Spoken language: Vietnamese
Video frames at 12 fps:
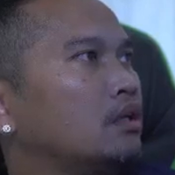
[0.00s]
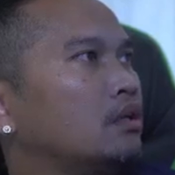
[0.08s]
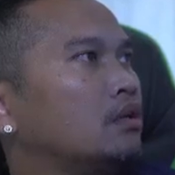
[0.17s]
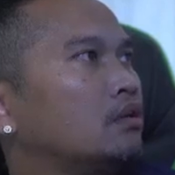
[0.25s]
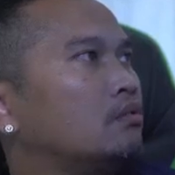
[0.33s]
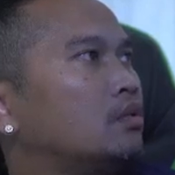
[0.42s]

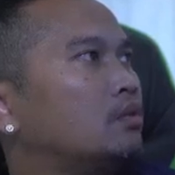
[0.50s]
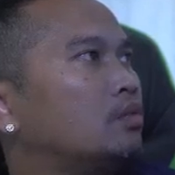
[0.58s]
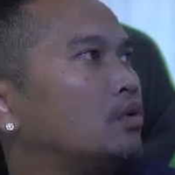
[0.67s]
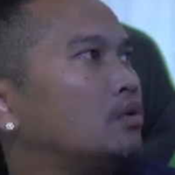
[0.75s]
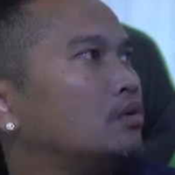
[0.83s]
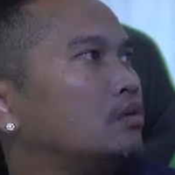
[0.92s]
ông và
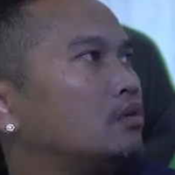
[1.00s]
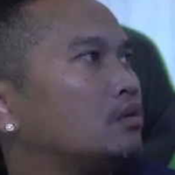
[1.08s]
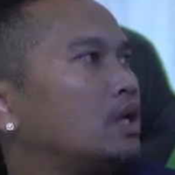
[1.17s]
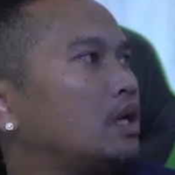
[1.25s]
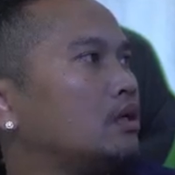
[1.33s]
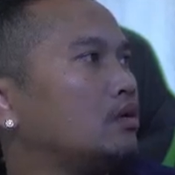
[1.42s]
ôn
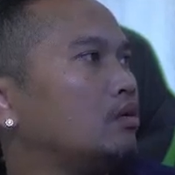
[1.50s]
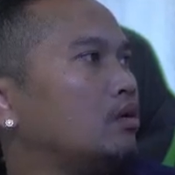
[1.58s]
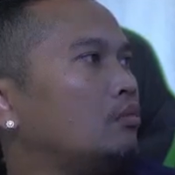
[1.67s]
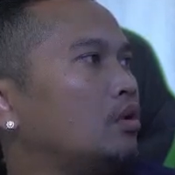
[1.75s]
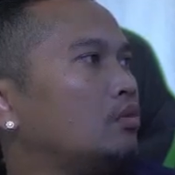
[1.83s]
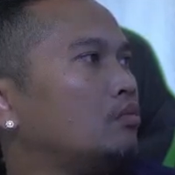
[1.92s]
đa
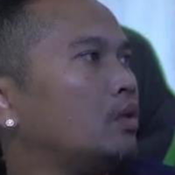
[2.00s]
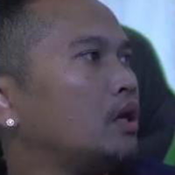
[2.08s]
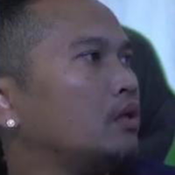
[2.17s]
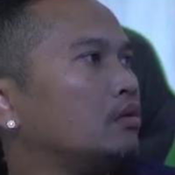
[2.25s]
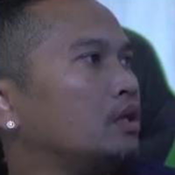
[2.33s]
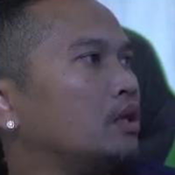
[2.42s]
rô mọi
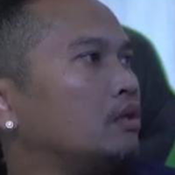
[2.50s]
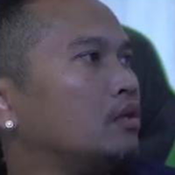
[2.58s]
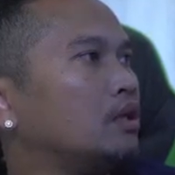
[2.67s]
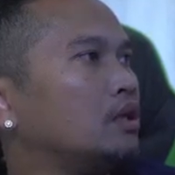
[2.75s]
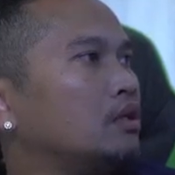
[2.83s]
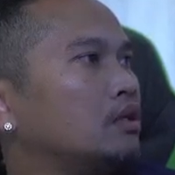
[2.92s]
bạn tiền
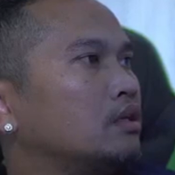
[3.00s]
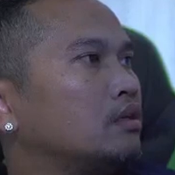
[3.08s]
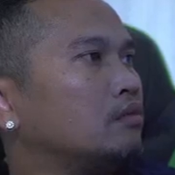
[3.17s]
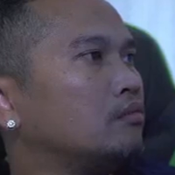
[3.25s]
tơi như chẳng